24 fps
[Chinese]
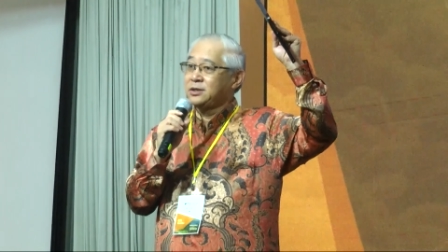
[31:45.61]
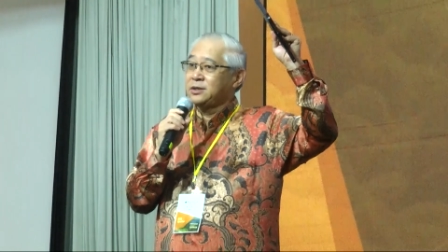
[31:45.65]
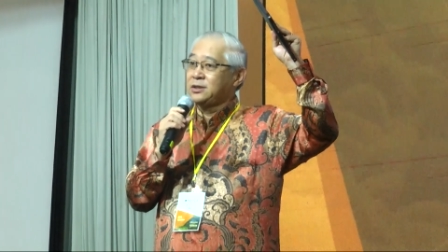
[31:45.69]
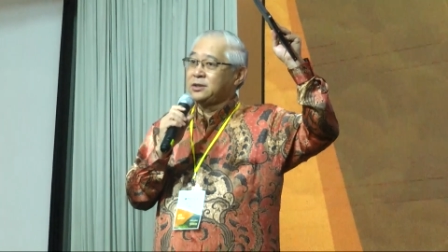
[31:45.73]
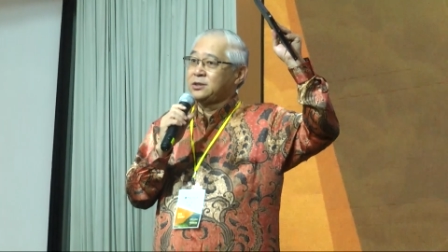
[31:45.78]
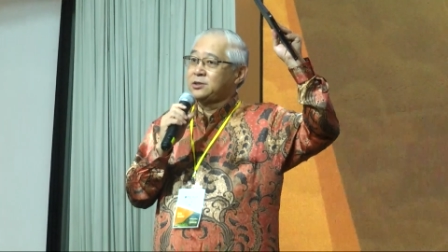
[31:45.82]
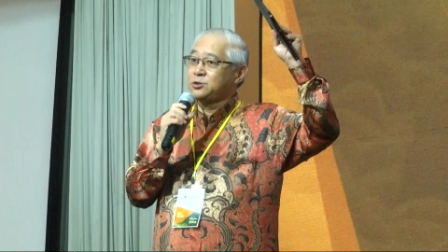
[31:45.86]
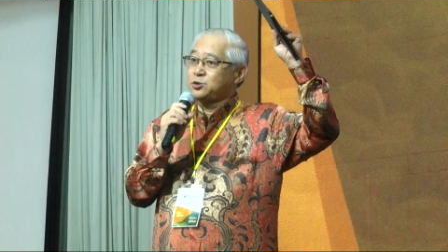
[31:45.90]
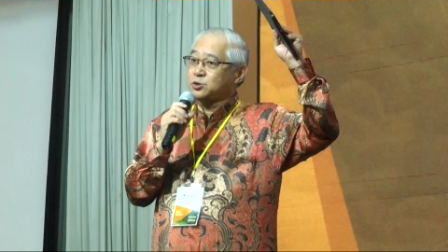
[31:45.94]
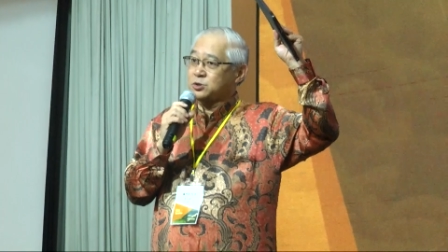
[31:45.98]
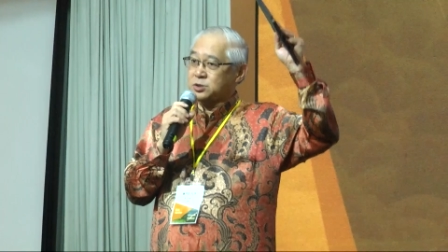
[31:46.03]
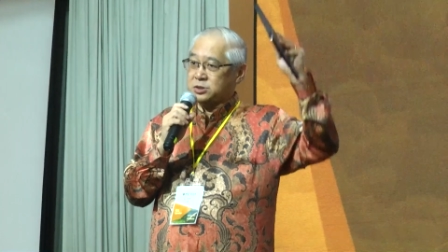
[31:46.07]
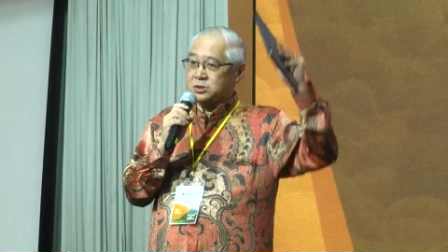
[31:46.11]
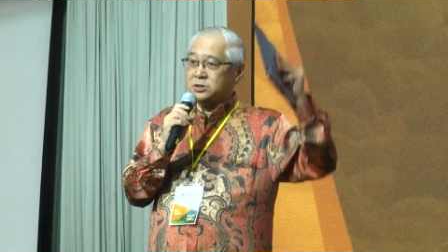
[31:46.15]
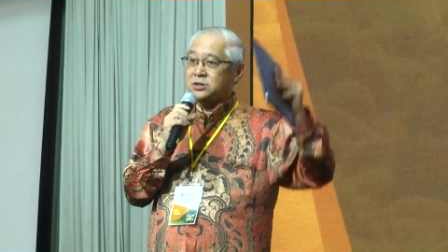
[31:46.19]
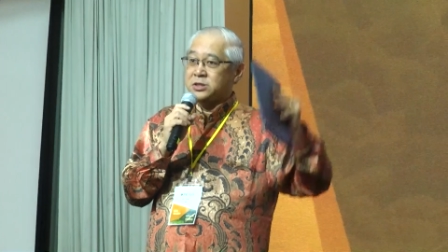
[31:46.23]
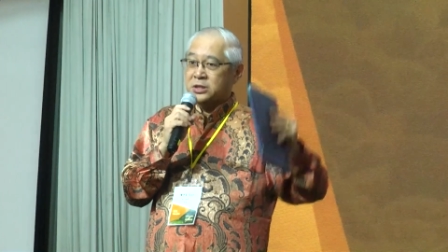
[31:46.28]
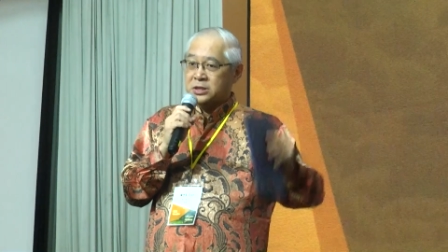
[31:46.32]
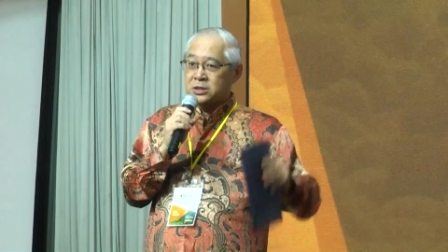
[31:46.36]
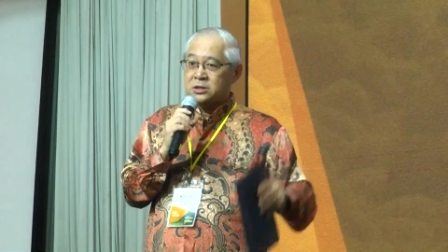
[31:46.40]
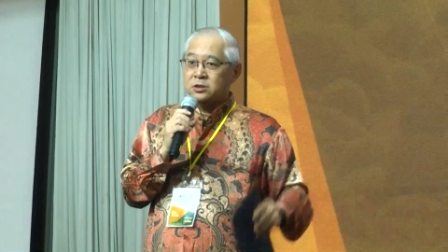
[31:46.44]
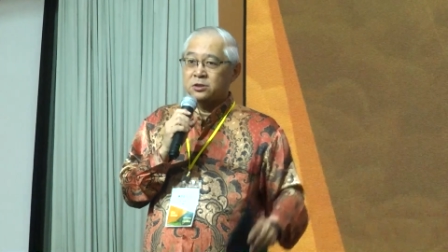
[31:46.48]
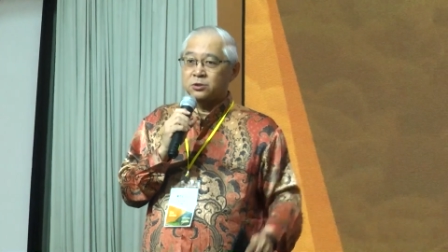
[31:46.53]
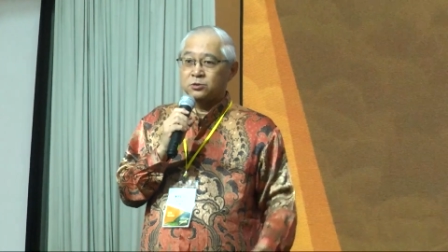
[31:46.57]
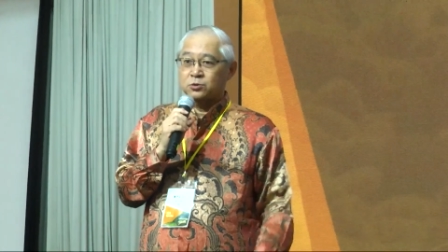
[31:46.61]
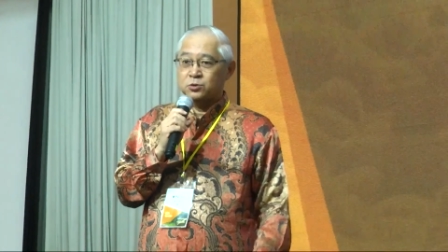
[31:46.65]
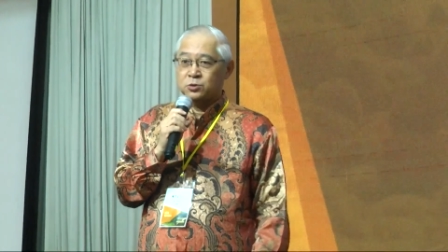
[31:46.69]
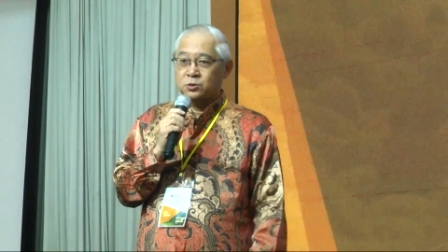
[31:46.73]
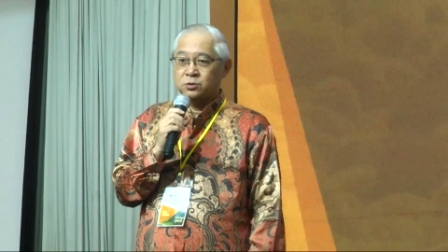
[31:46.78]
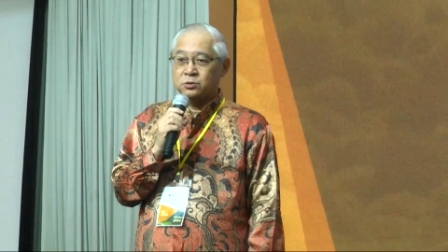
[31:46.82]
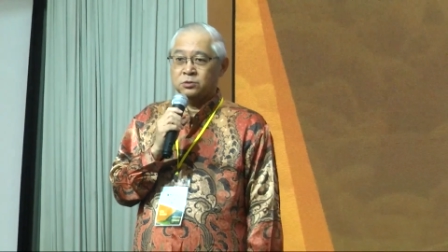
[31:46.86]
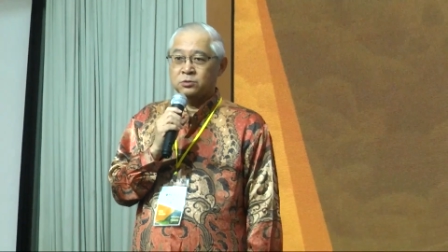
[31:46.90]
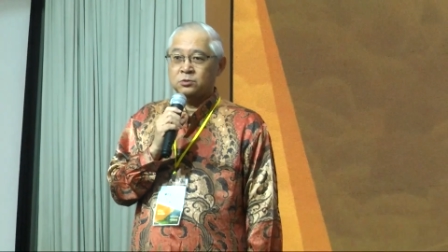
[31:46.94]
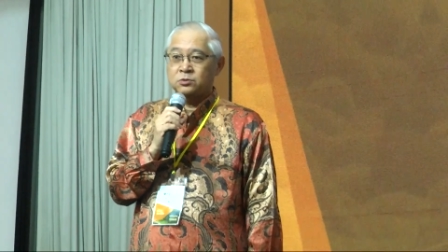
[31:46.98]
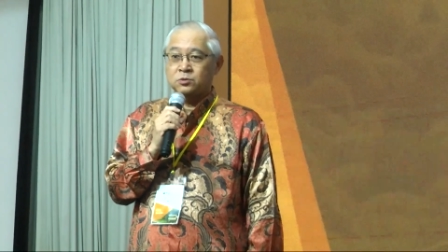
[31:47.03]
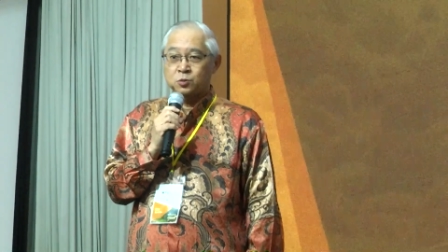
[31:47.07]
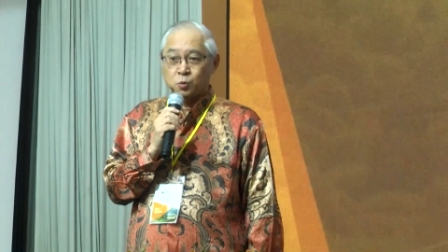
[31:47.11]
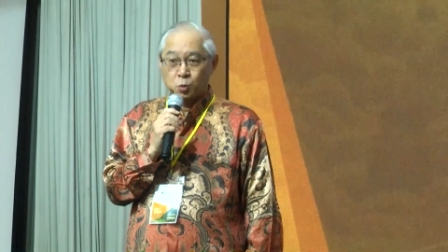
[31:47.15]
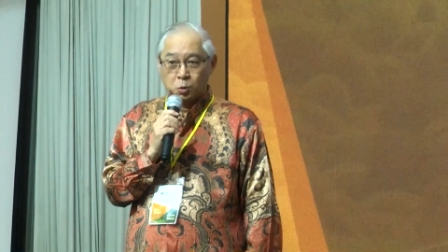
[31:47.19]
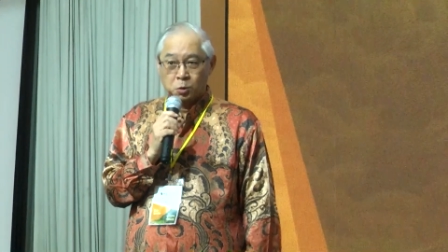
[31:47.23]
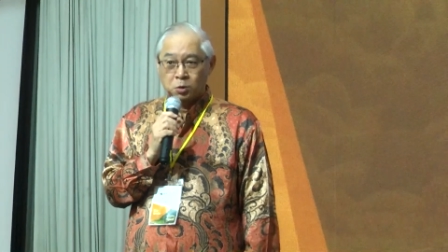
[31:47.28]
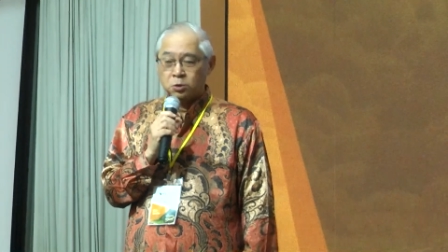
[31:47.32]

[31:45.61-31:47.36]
就是能够从国